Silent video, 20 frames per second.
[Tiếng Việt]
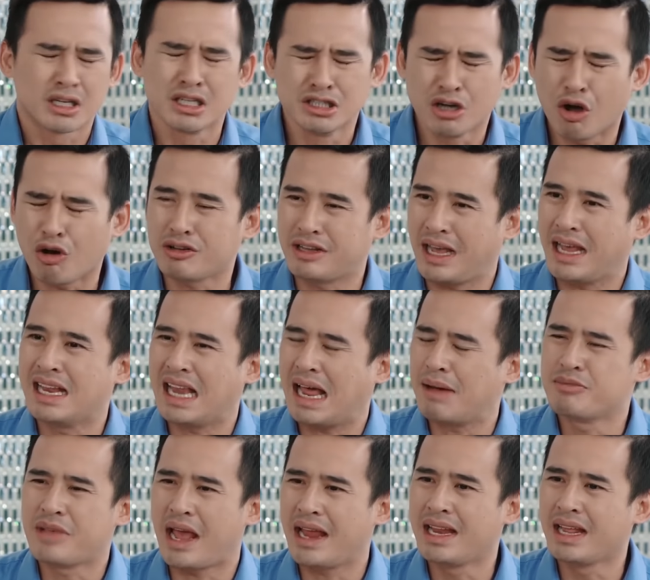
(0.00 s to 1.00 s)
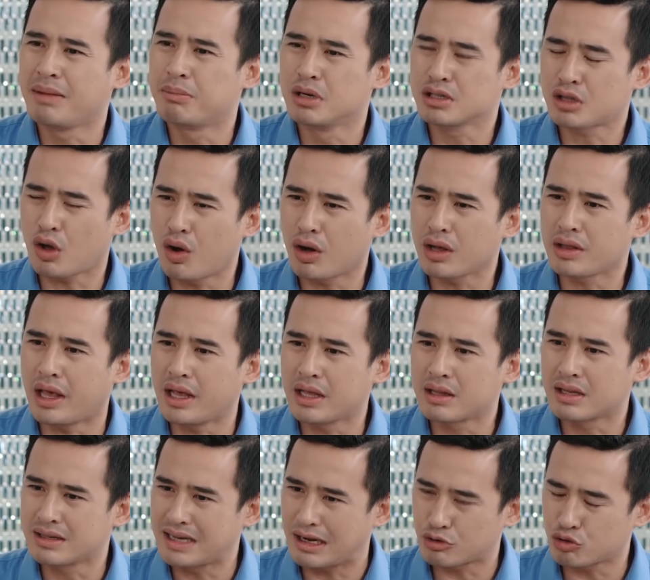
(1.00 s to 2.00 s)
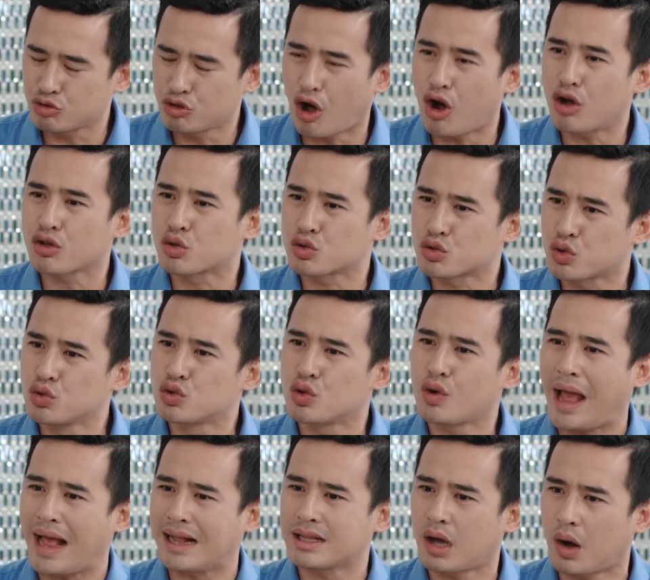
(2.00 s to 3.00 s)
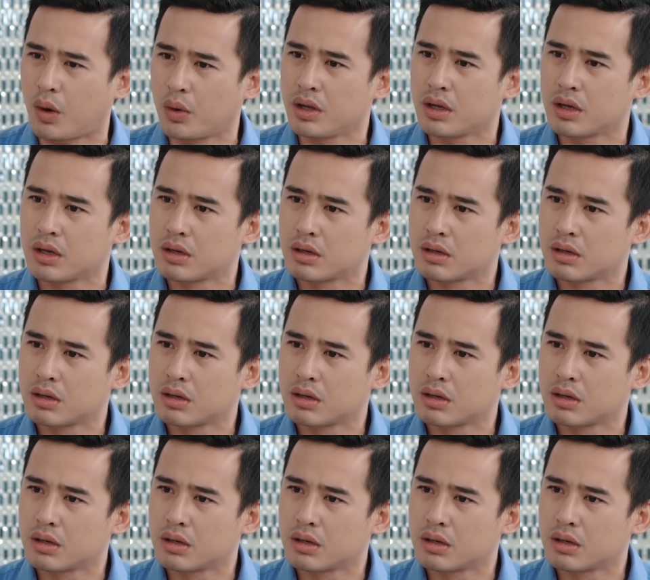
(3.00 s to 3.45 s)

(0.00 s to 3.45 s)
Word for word: cứ nói vậy làm vậy đi bữa tối cái gì chừng nào chú đói chú xuống chú ăn thôi